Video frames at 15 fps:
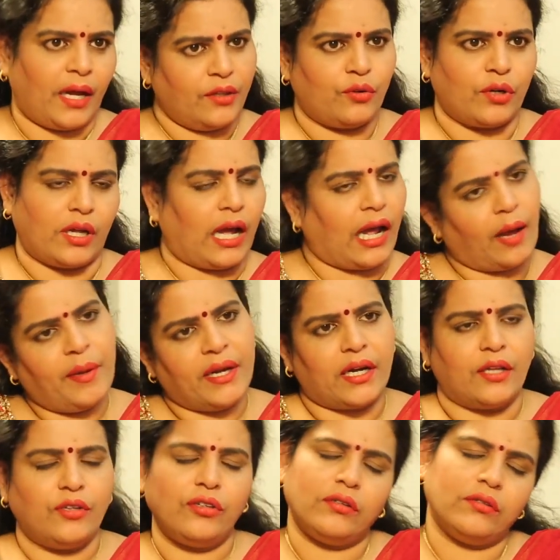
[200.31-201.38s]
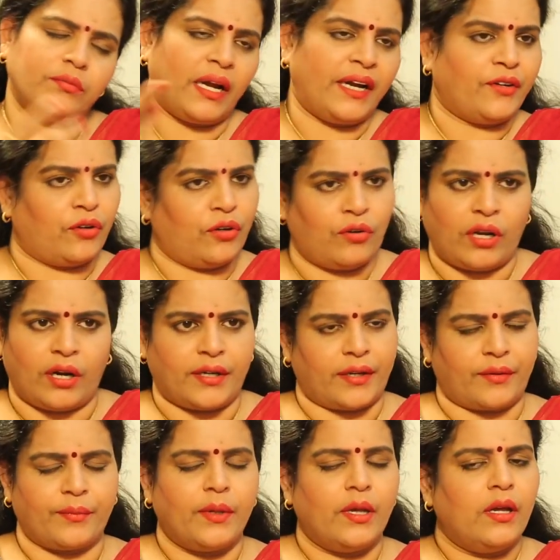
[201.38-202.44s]
అది కూడా ఆమె కాదు బయట వాళ్ళు కూడా
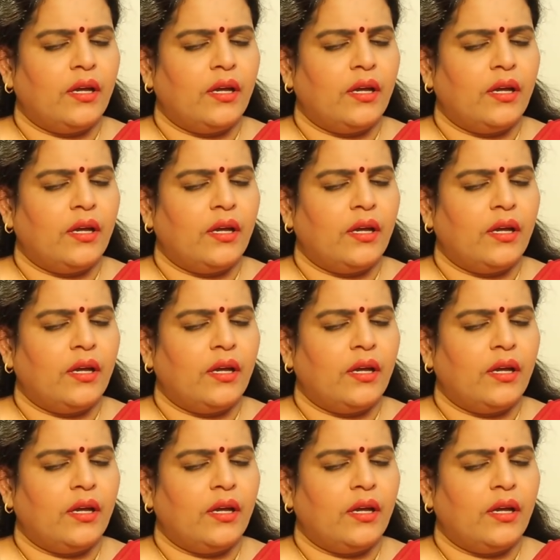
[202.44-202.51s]
అంటారు